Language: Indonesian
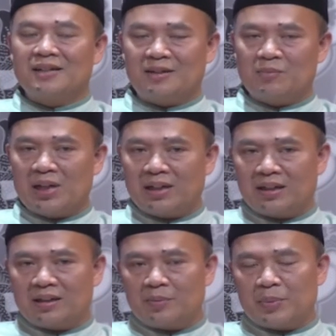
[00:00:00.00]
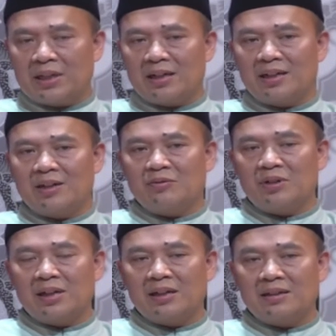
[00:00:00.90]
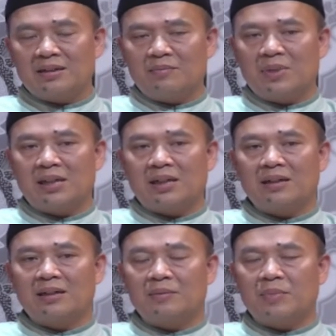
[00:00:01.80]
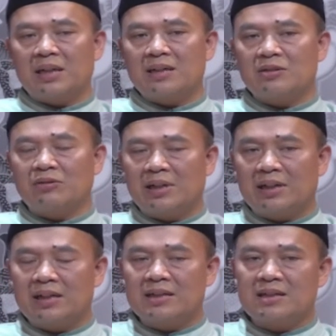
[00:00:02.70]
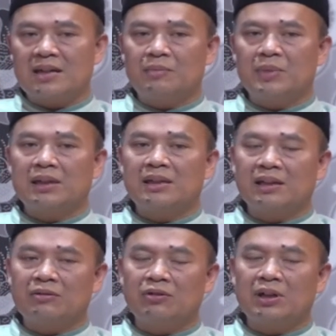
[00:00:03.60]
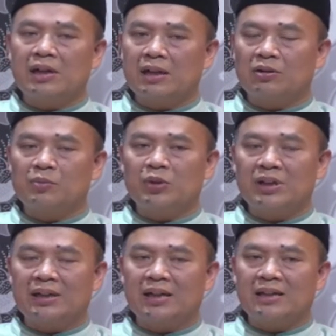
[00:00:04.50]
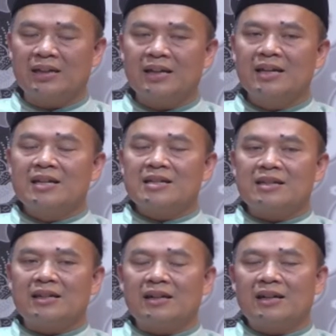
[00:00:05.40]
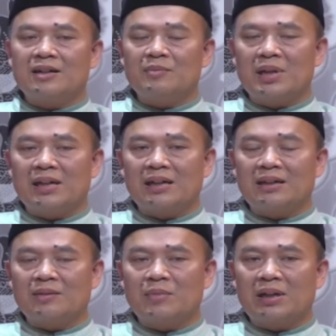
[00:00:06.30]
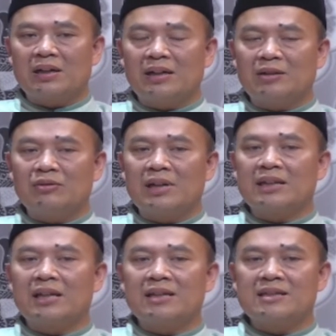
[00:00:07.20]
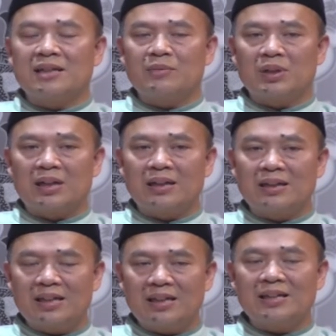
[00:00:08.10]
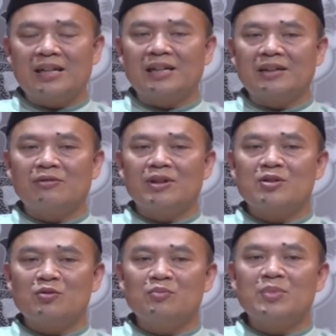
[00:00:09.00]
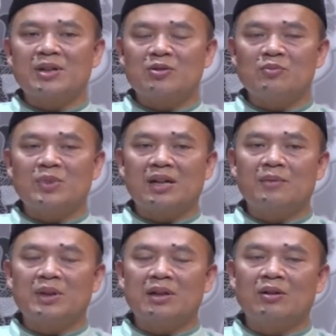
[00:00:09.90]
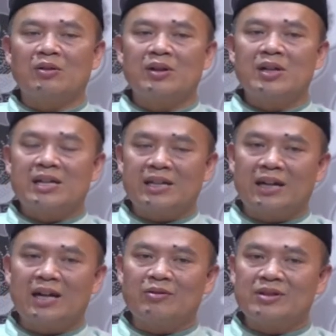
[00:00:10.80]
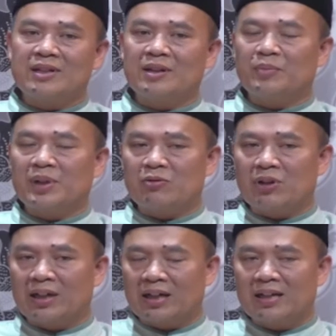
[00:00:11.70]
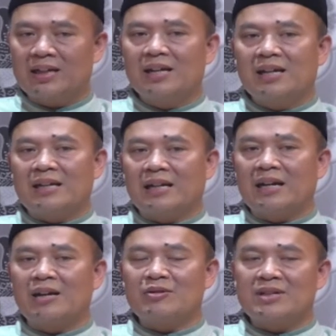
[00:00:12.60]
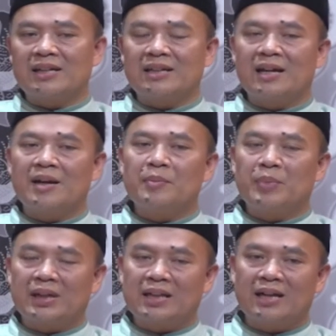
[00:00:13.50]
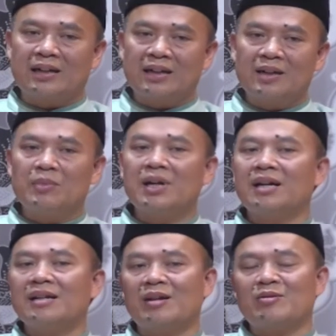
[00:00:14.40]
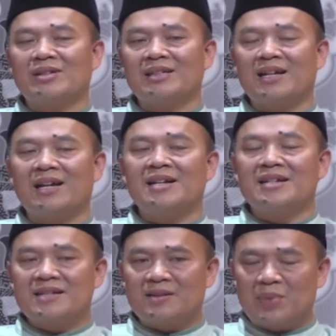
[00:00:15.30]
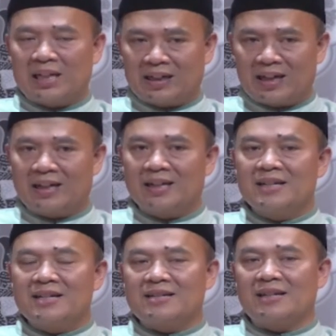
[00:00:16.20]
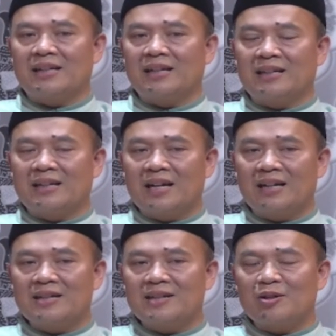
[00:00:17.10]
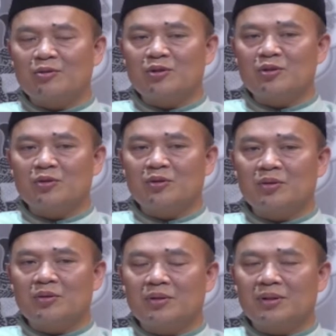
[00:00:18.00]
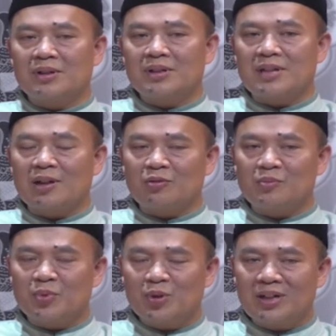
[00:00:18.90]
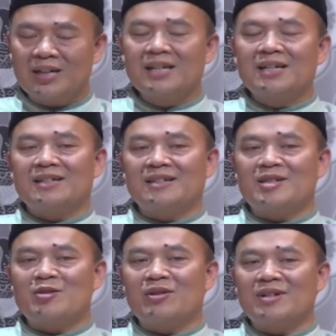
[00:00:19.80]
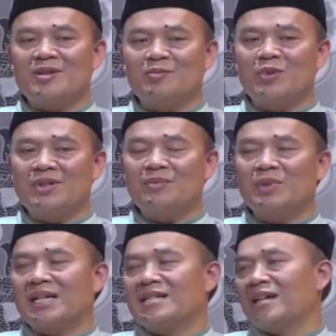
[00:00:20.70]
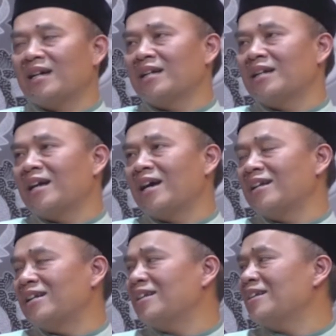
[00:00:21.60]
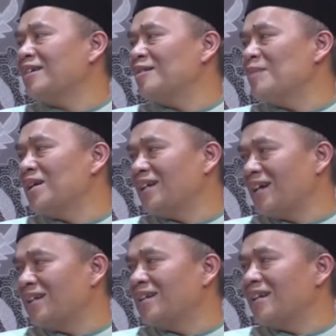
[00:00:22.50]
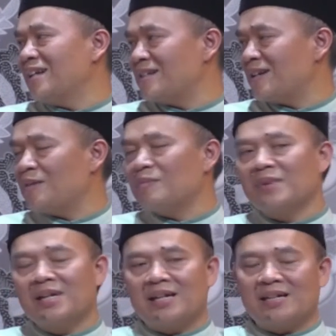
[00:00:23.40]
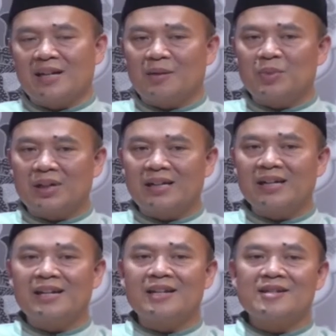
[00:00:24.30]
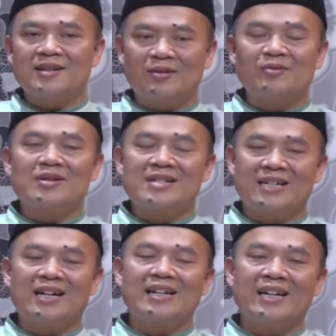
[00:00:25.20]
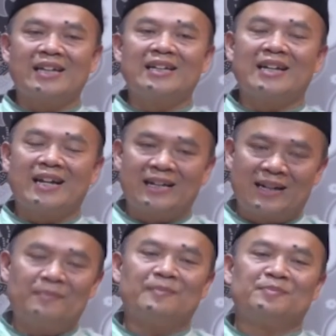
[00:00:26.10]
Kebaikan kepada lingkungan, kebaikan kepada saudara, sahabat, lingkungan, ataupun yang lainnya. Sehingga kebaikan-kebaikan itu datang silih berganti dan itulah sumber-sumber rahmat Allah yang harus kita perjuangkan dan harus kita pertahankan, bahkan harus kita sebarkan. Sehingga tidak ada satu ujung jarum pun kecuali semuanya merasakan hadirnya kebaikan Islam yang bernilai seru sekalian alam.